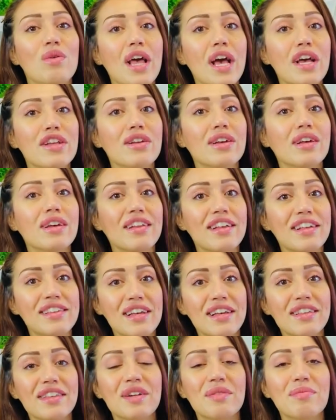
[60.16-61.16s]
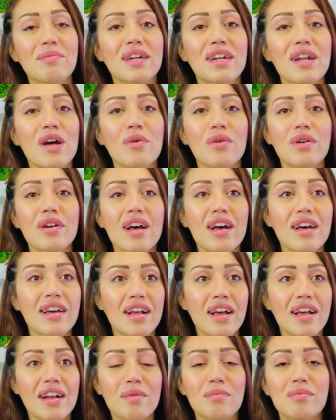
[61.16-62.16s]
اول حاجه كنعتذر مره اخرى
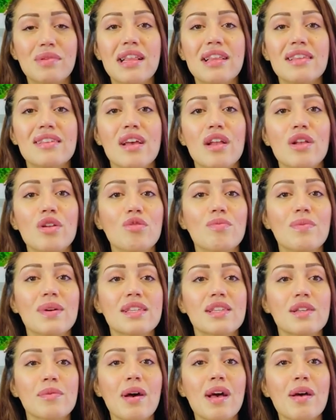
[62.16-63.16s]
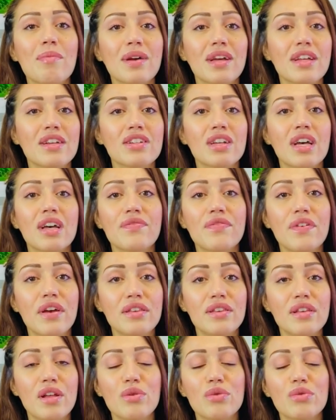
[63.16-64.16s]
راه راه بدلتها اليوم الصباح ما كنتش عارفه
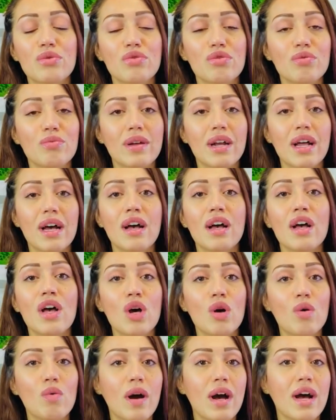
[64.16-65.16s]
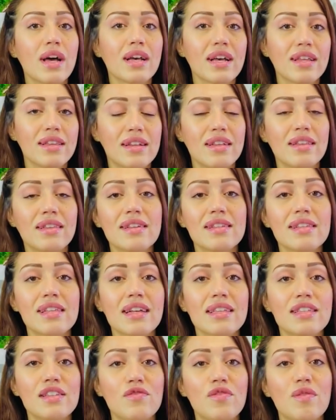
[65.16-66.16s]
ان اليوتيوب راه واخا نقدر
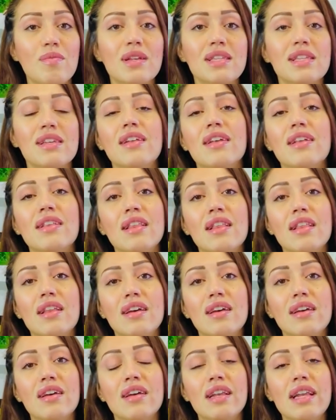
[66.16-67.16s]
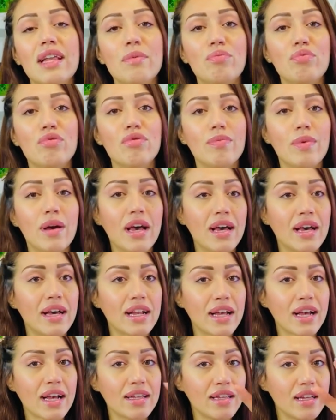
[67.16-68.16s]
نديزاكتيفي مثلا لي بوب
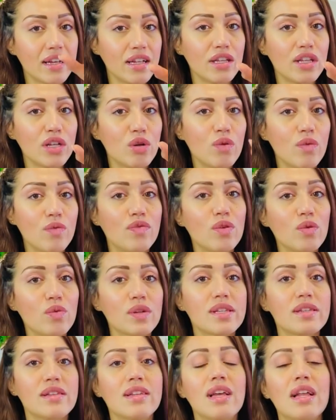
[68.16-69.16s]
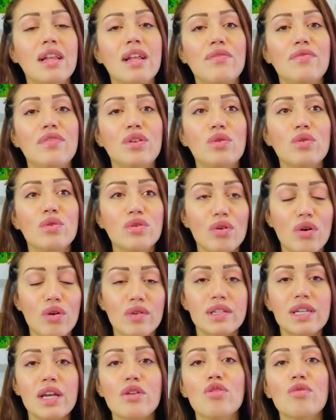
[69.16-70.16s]
راه يقدر يديرهم في الوسط ديال لا فيديو
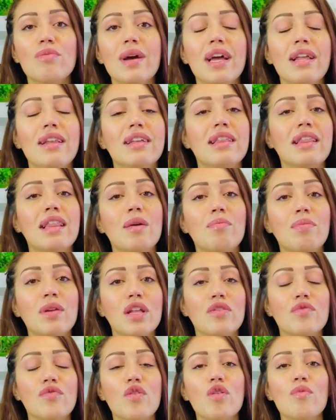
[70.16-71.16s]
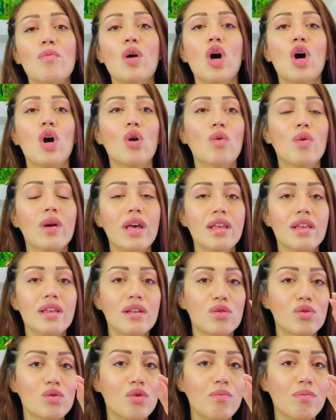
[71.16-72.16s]
دونك حتى اليوم حليت لا بلاتفورم
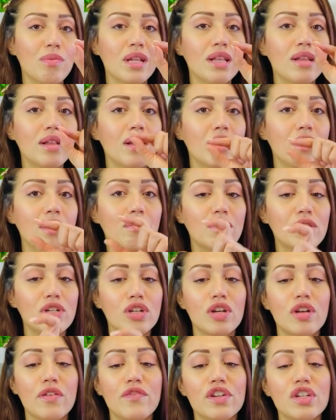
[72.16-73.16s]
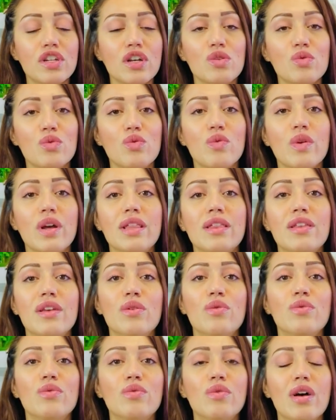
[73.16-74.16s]
وحيدتهم من باش فاش كتكونوا
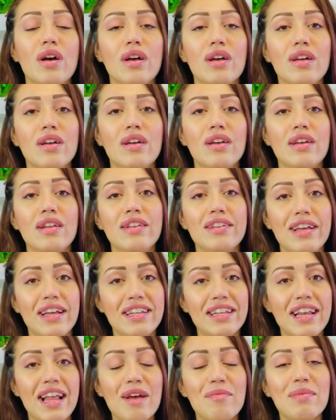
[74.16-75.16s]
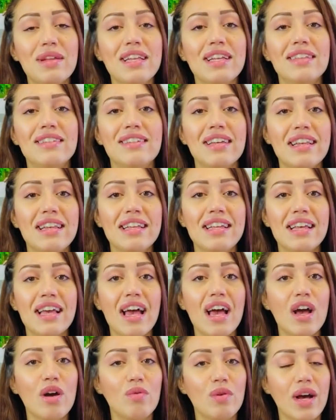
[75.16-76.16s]
كديروا آه، يعني العمليه ديال
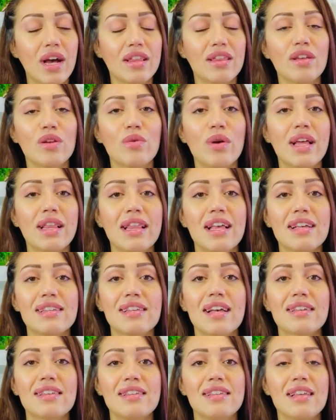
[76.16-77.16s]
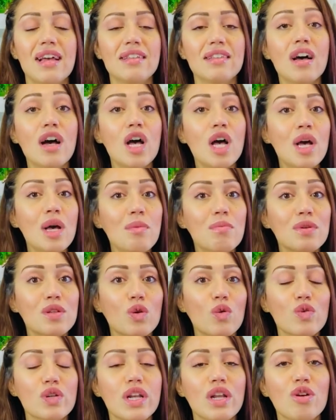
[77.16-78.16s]
الايحاء ولا غديروا هذا ليكزارسيس هذا ما
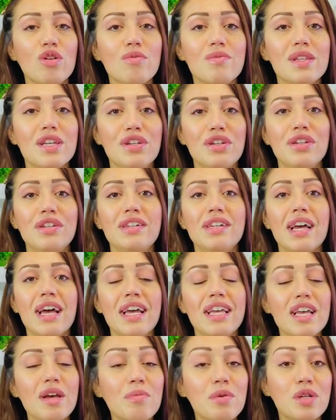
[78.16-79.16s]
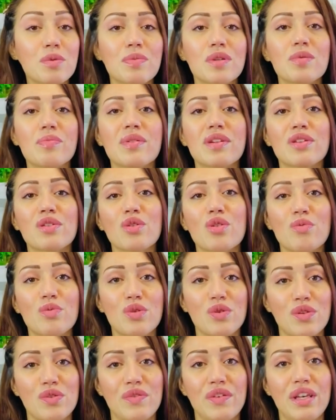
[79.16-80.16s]
تخرج لكم حتى شي دعايه باش ما
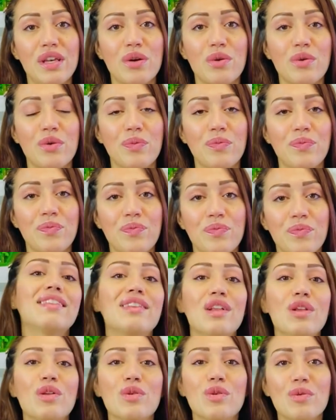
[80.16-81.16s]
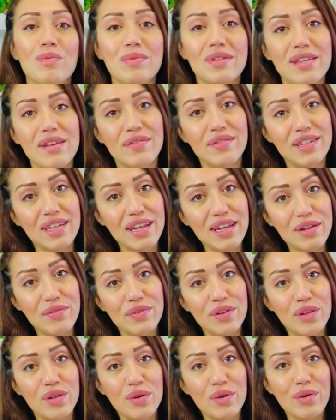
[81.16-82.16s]
تبرصكمش وتفيقكم غندير لكم بزاف ديال لي
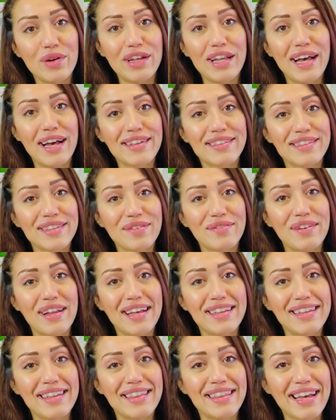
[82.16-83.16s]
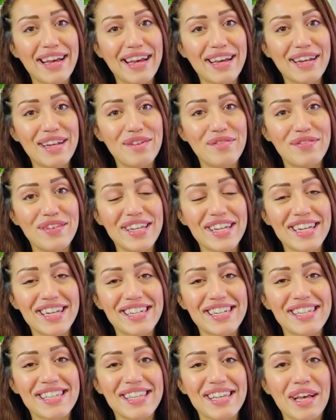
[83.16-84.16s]
فيديو على هذا الطفل هذا الداخلي
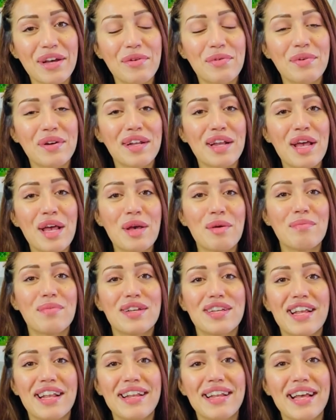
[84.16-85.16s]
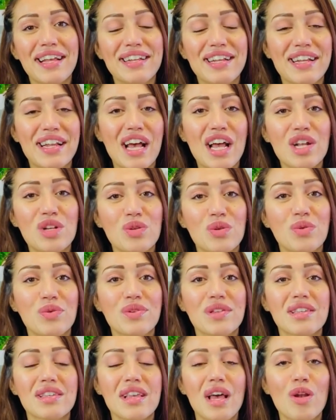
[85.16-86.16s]
الفنيكيش الصغيور باش ان احنا نعالجوه
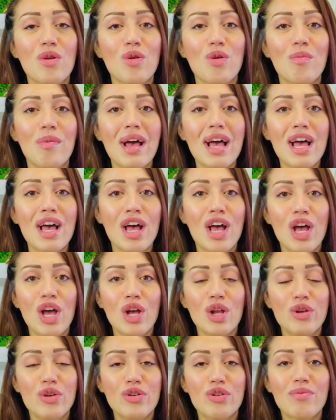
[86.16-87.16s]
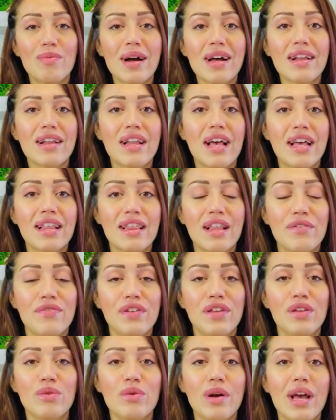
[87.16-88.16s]
ونتصالحوا معاه اليوم لهاد لا
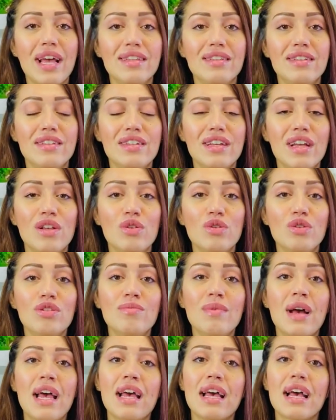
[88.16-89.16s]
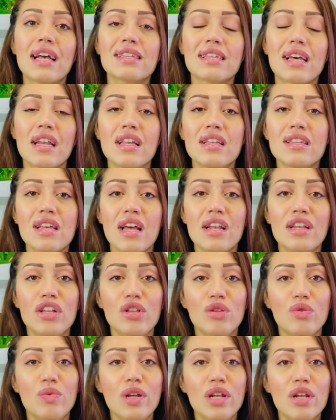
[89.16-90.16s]
فيديو هذه ديال اليوم اختاريت
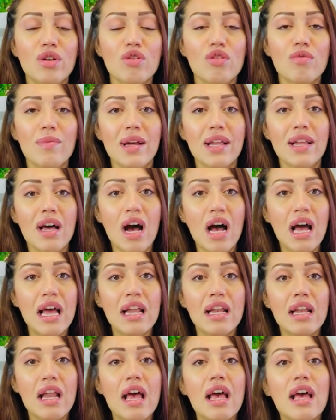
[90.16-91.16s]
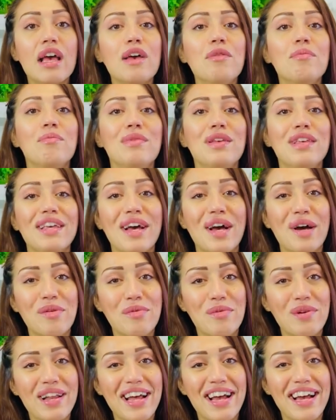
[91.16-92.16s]
اني ندوي لكم على الاهميه
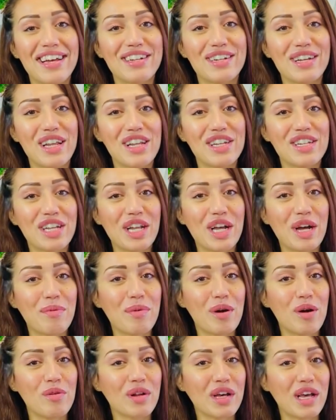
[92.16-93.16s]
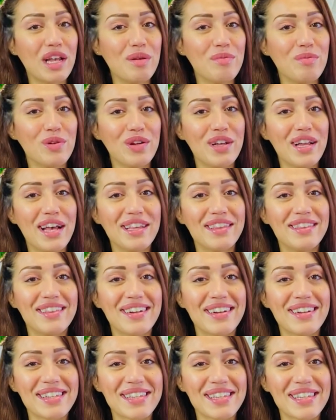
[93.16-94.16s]
اول حاجه علاش حنا غنبقاو نقلبوا على هاد
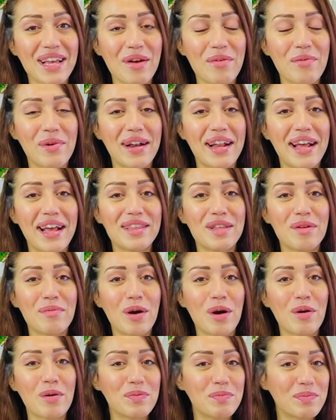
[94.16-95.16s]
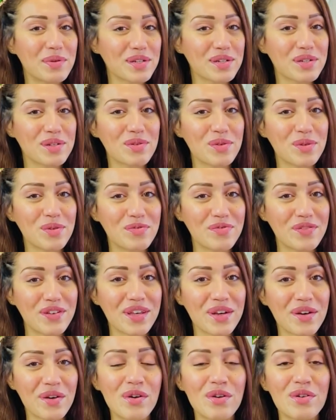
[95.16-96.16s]
الدري الصغيور هذا نبقاو نبرصطوه
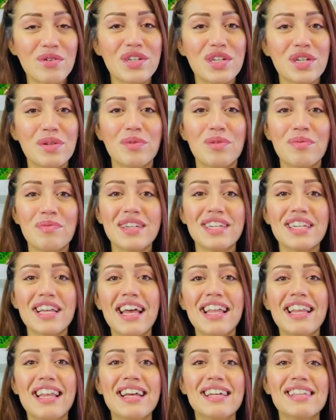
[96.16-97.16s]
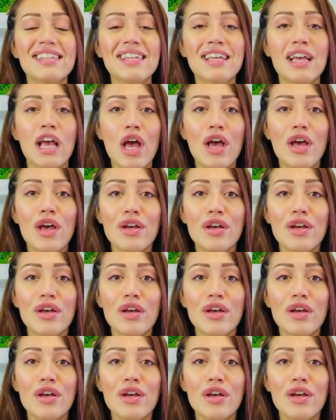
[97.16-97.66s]
ونفيقوه ونجيبوه من شحال هادي